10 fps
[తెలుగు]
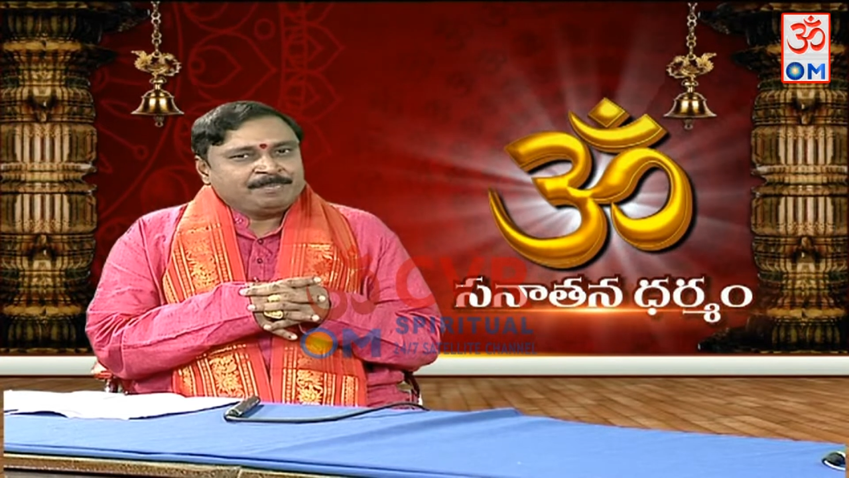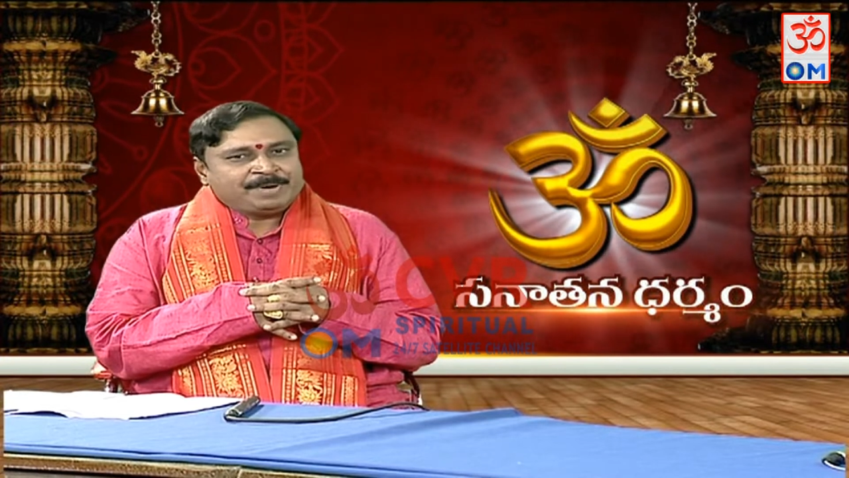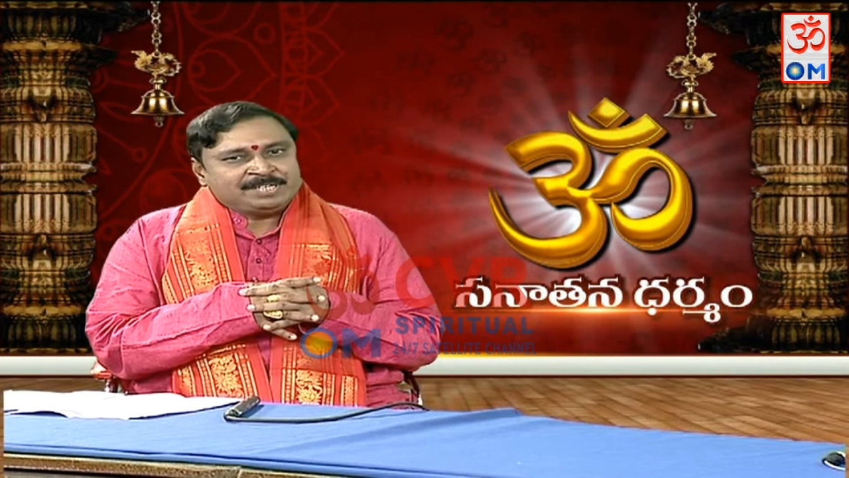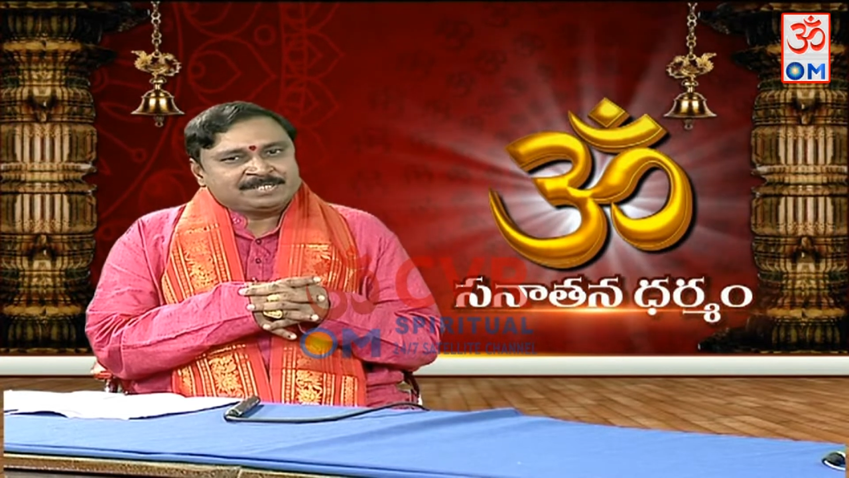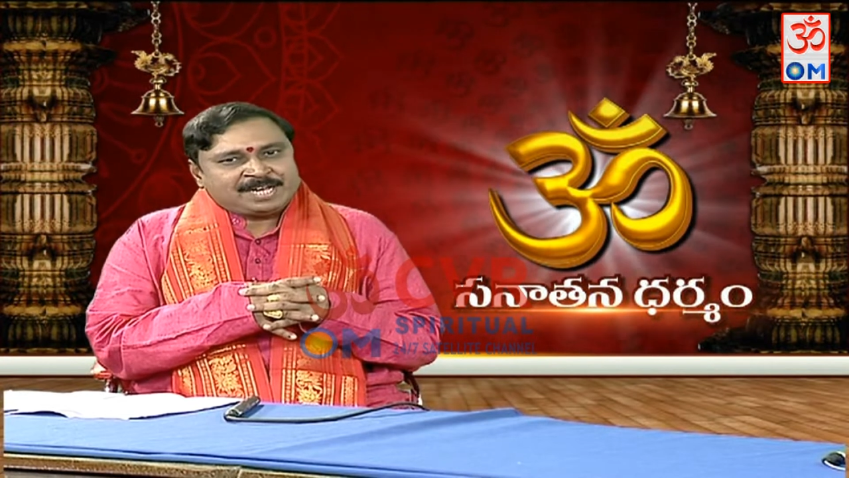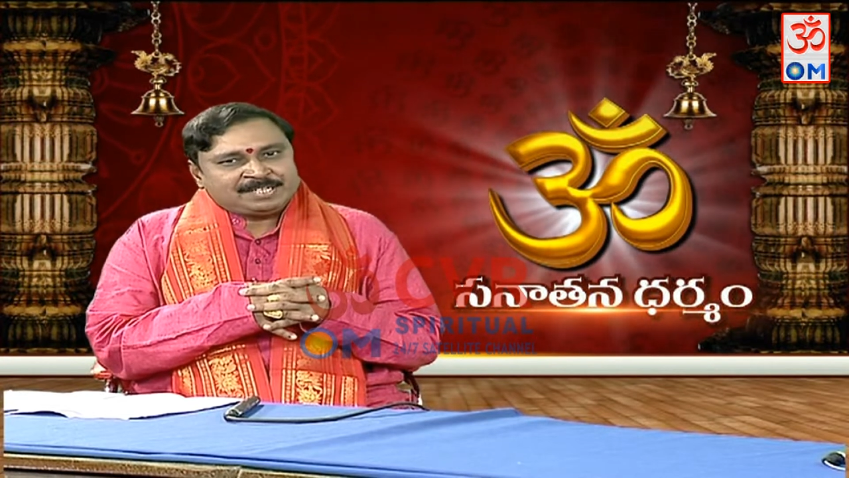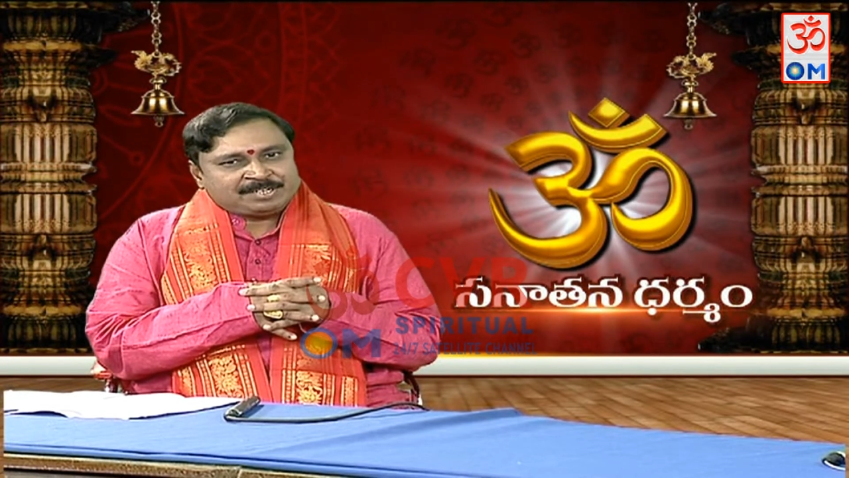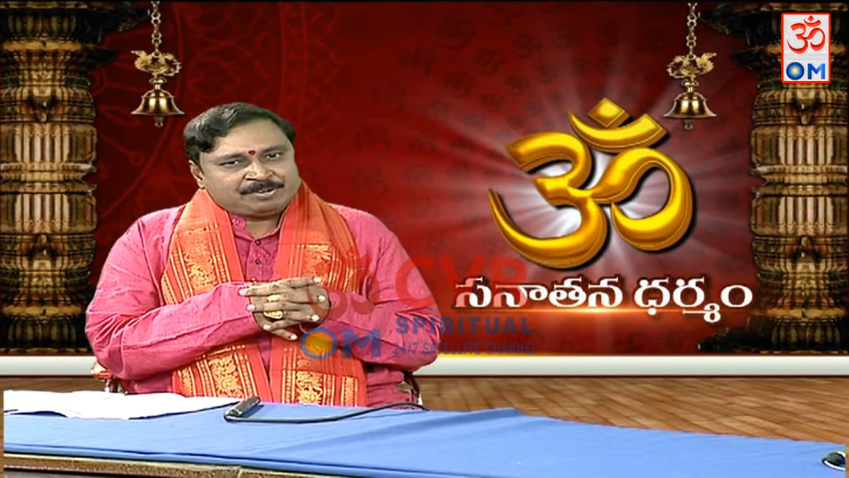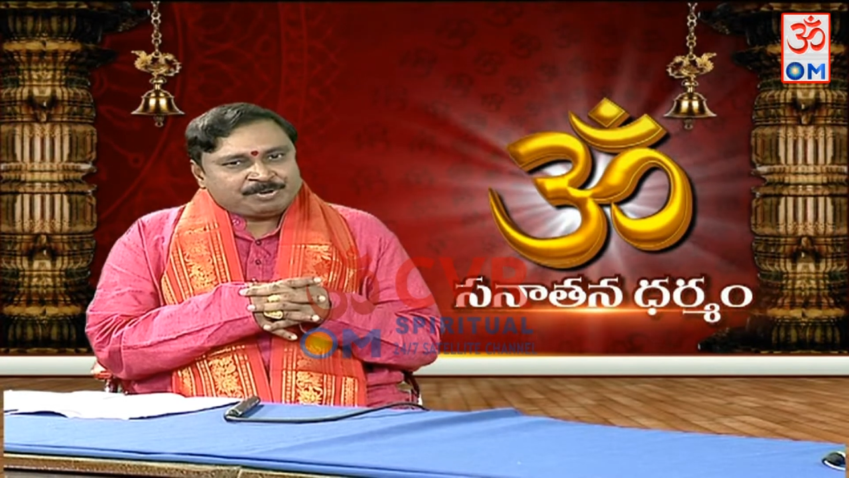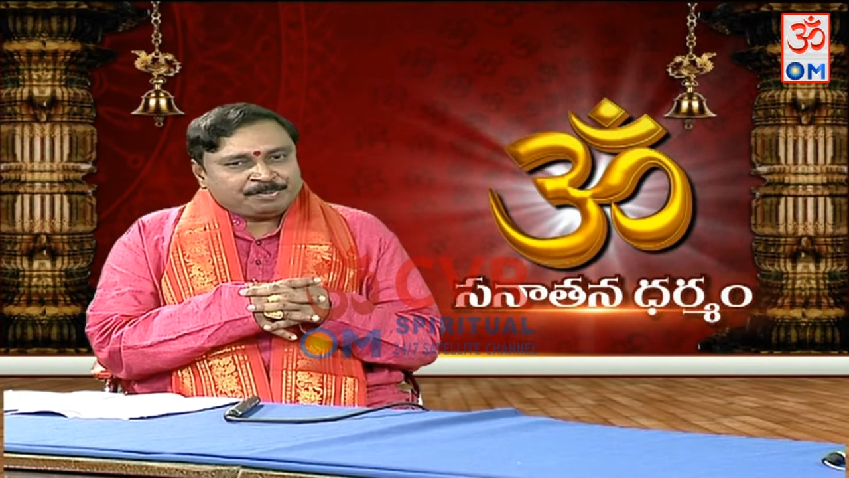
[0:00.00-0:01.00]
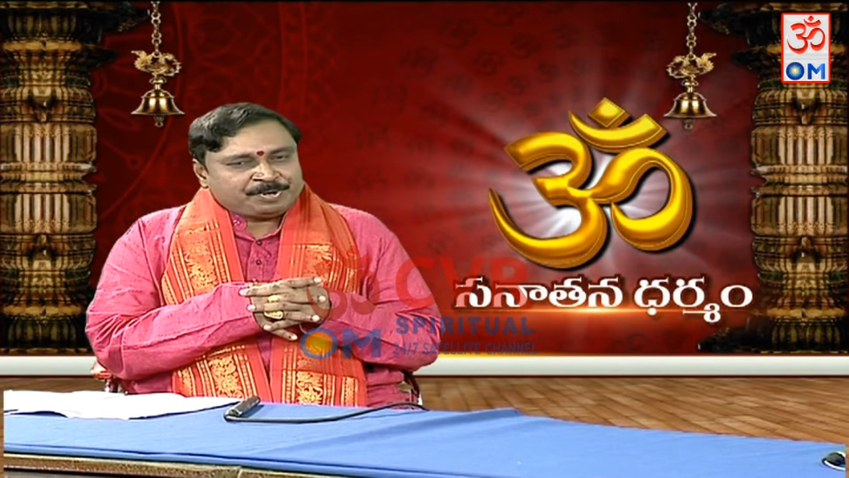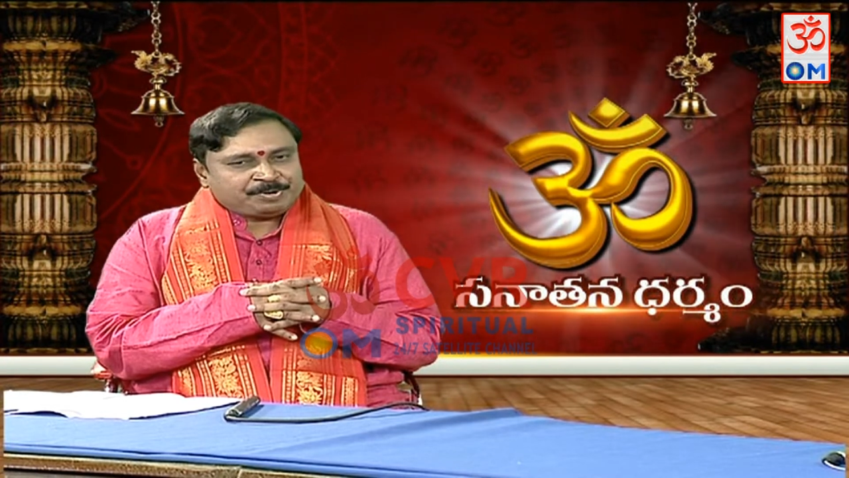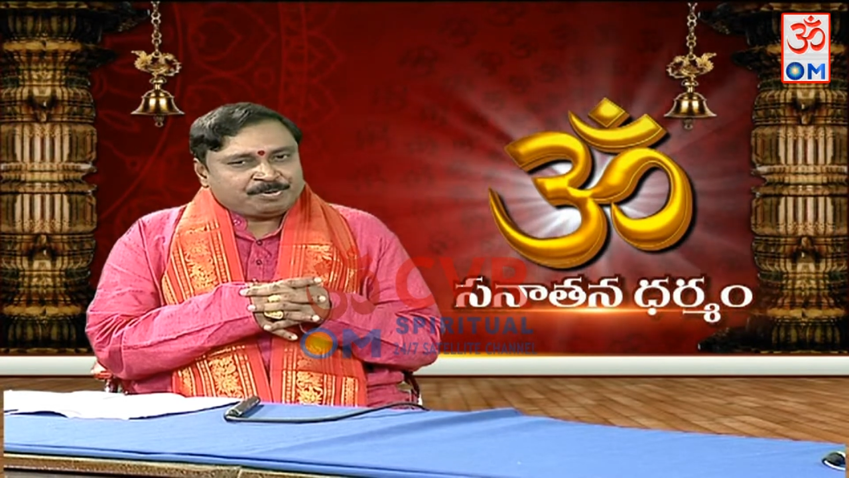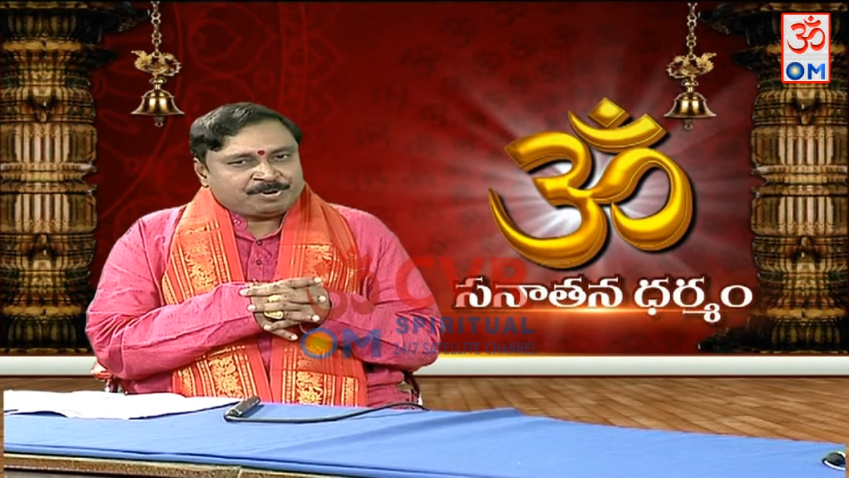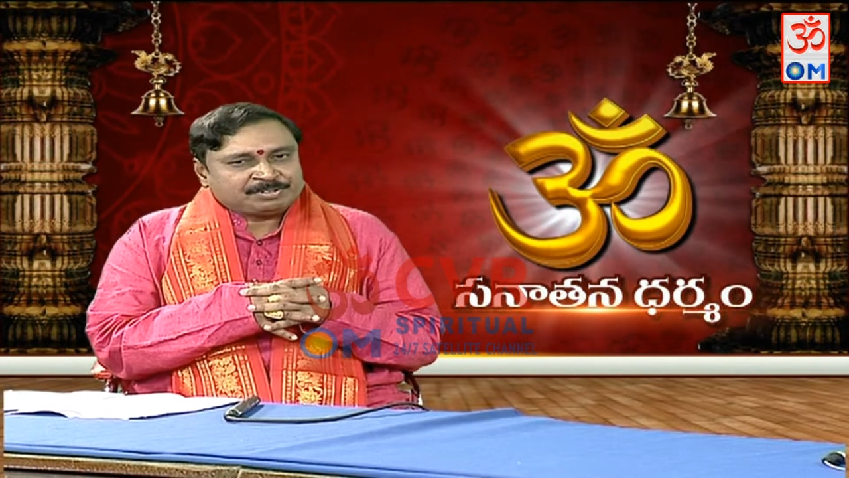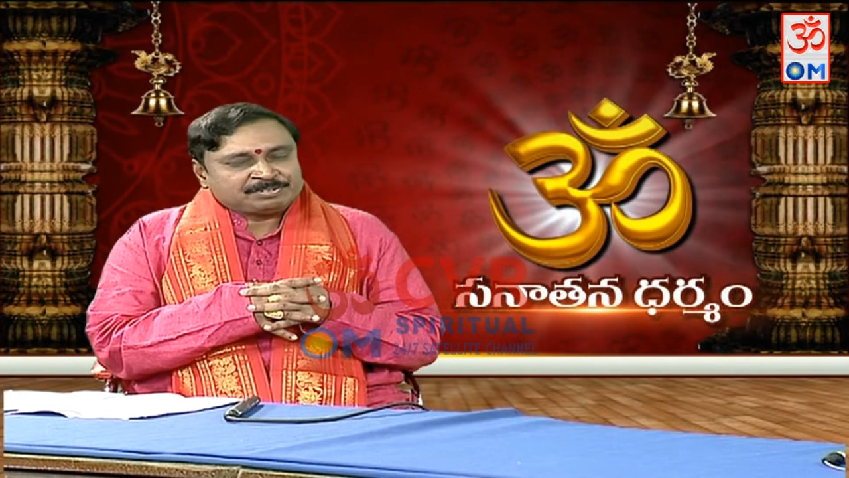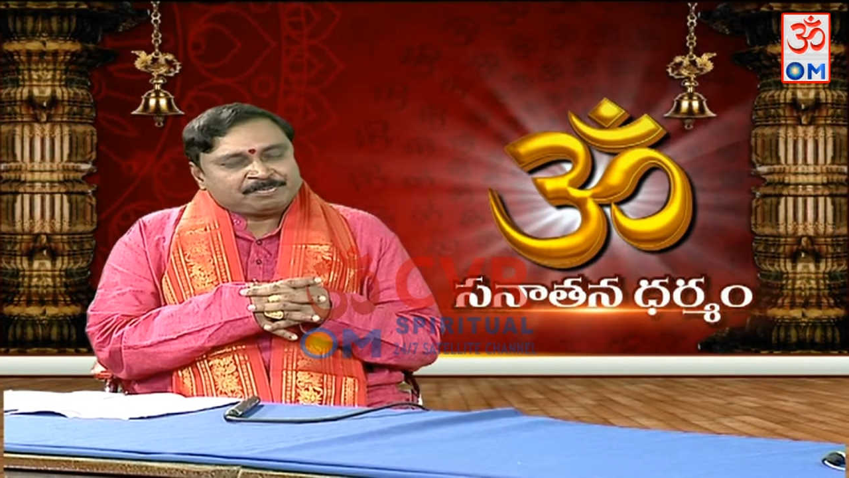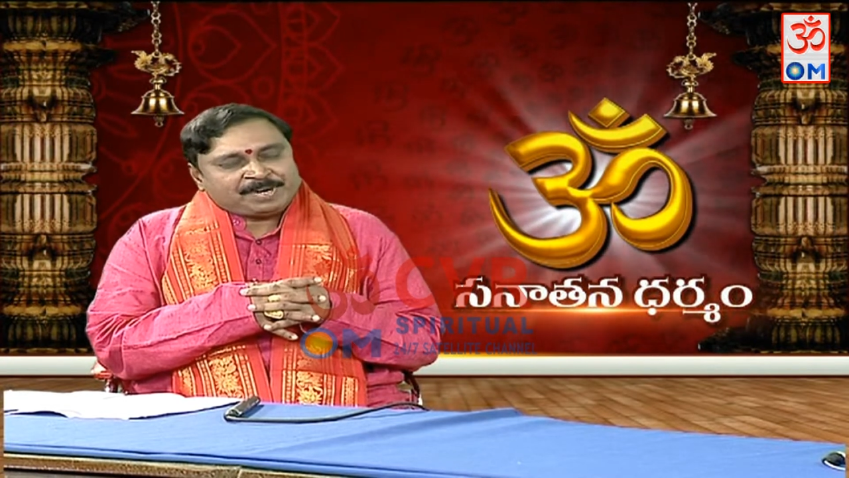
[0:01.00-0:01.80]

మళ్ళీ సాయంత్రం నూనె పెట్టుకోవడం